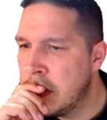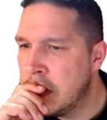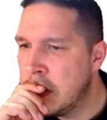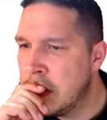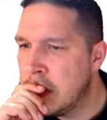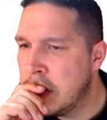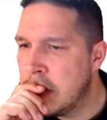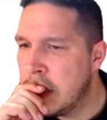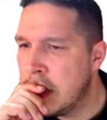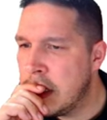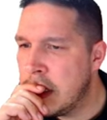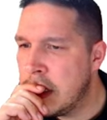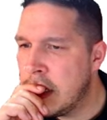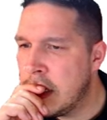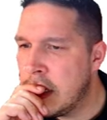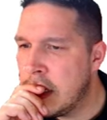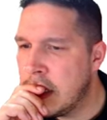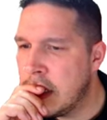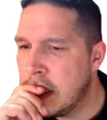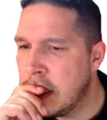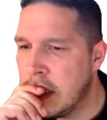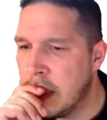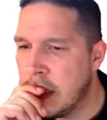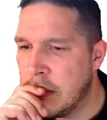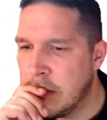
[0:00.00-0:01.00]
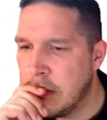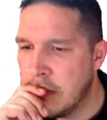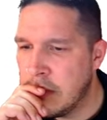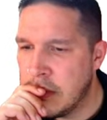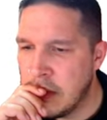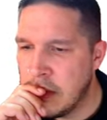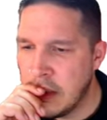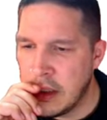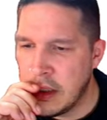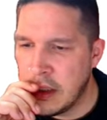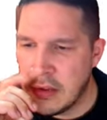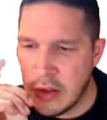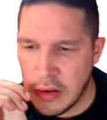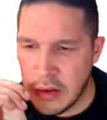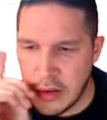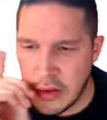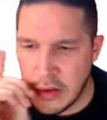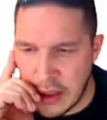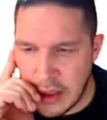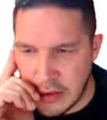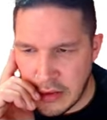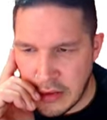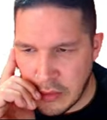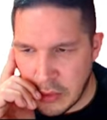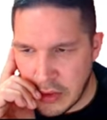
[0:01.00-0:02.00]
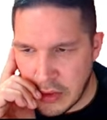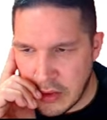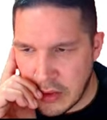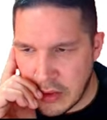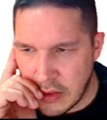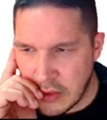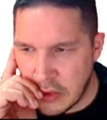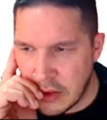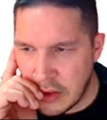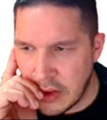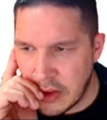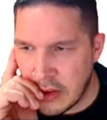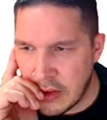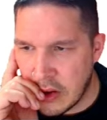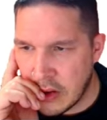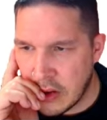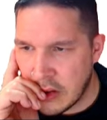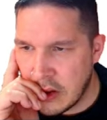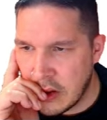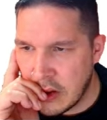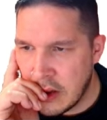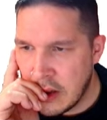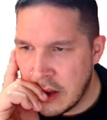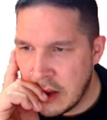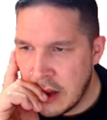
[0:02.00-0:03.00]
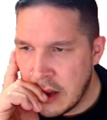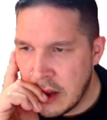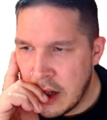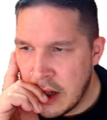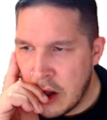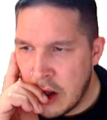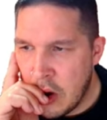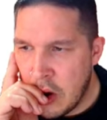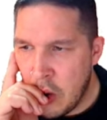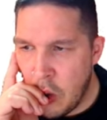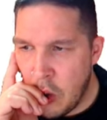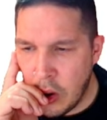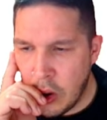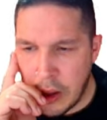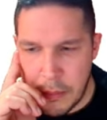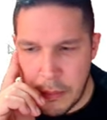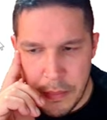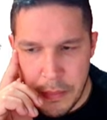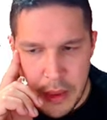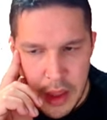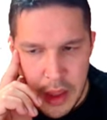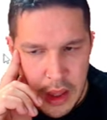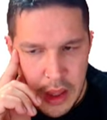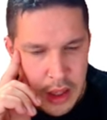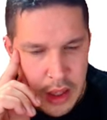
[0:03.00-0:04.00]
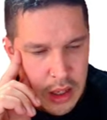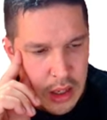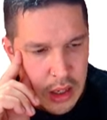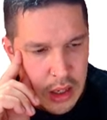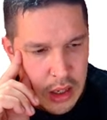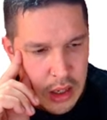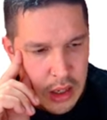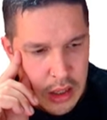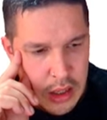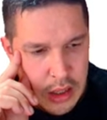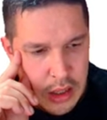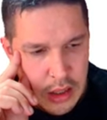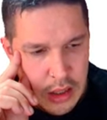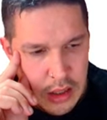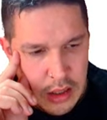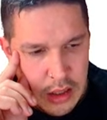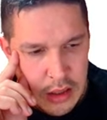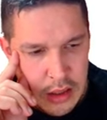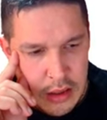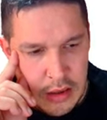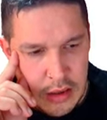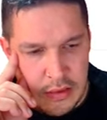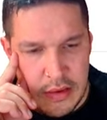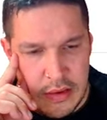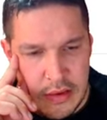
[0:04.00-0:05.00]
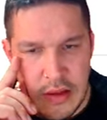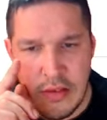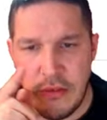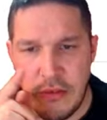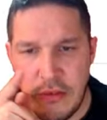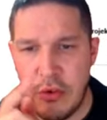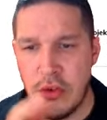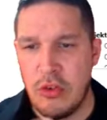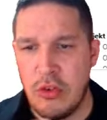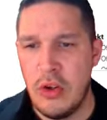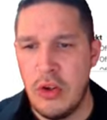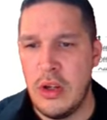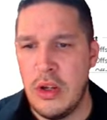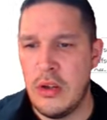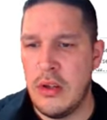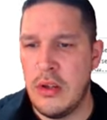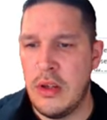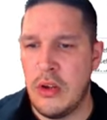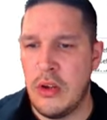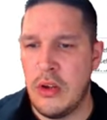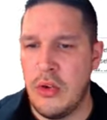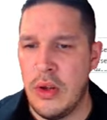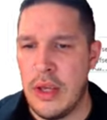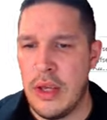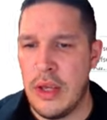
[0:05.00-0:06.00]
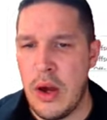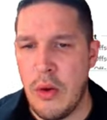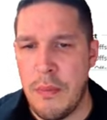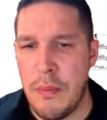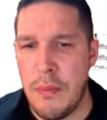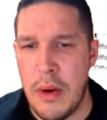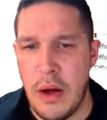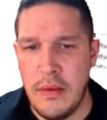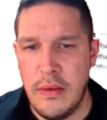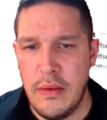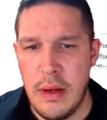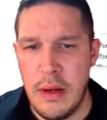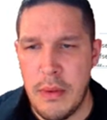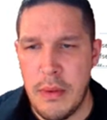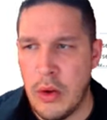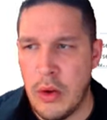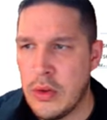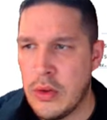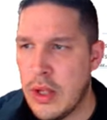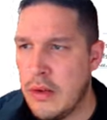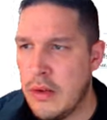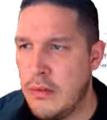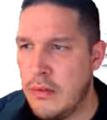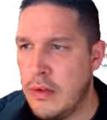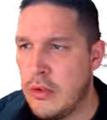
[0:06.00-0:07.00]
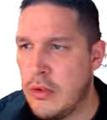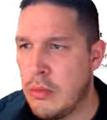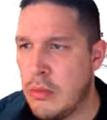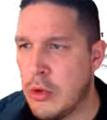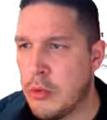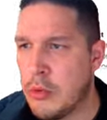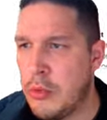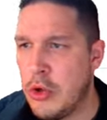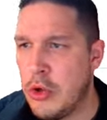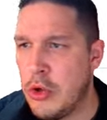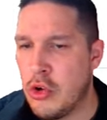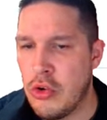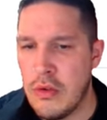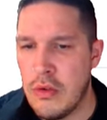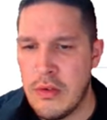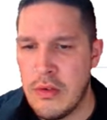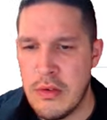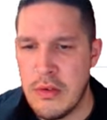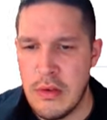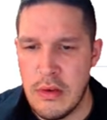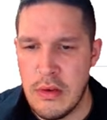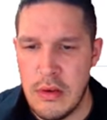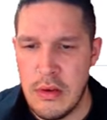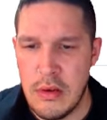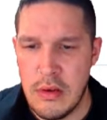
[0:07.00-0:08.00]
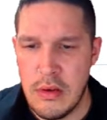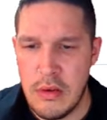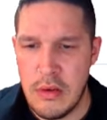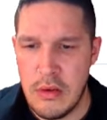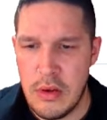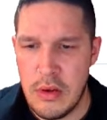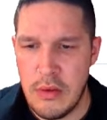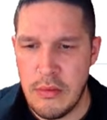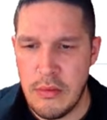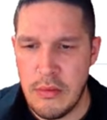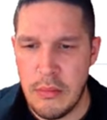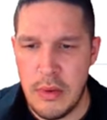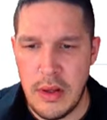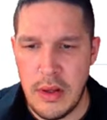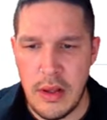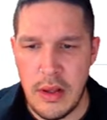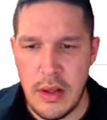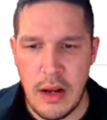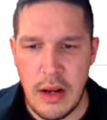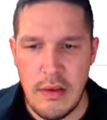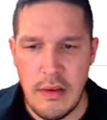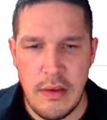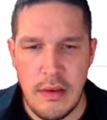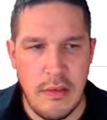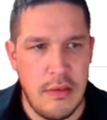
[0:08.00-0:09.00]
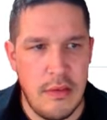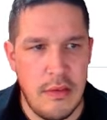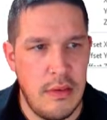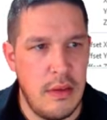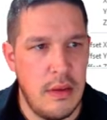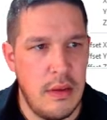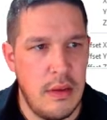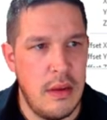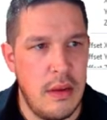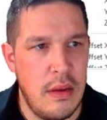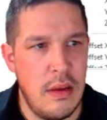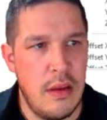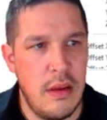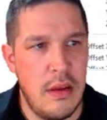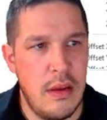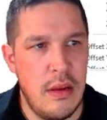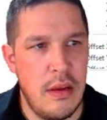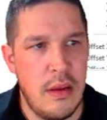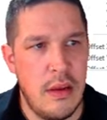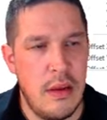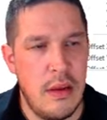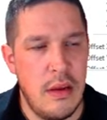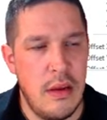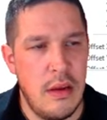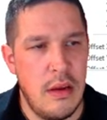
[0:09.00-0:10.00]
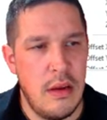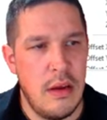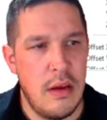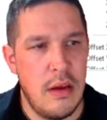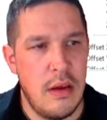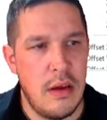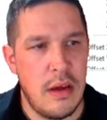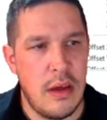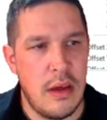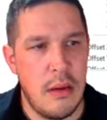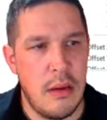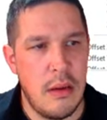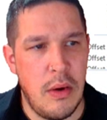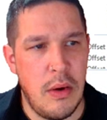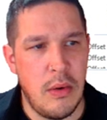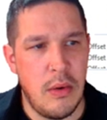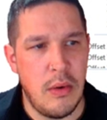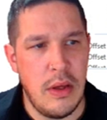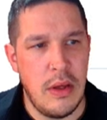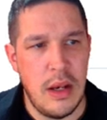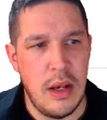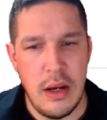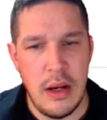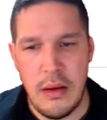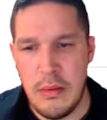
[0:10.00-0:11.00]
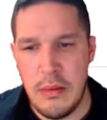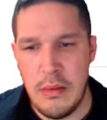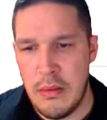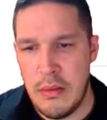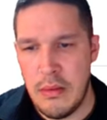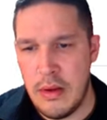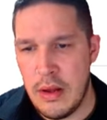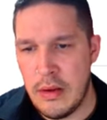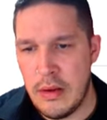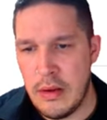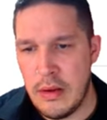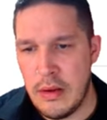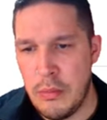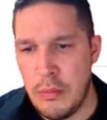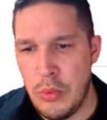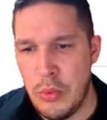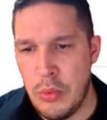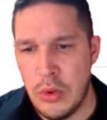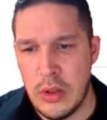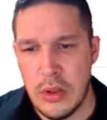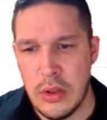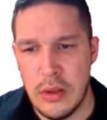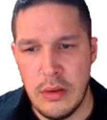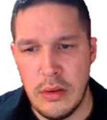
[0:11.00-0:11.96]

Ah, hier. Nicht tragend. Jetzt wurde es zu nicht tragend. Okay. Das Ganze funktioniert natürlich auch bei anderen Bauteilen, wie zum Beispiel Stützen. Aber also mal hier reinsetzen. Gehen wir auch hier rein. Attribute.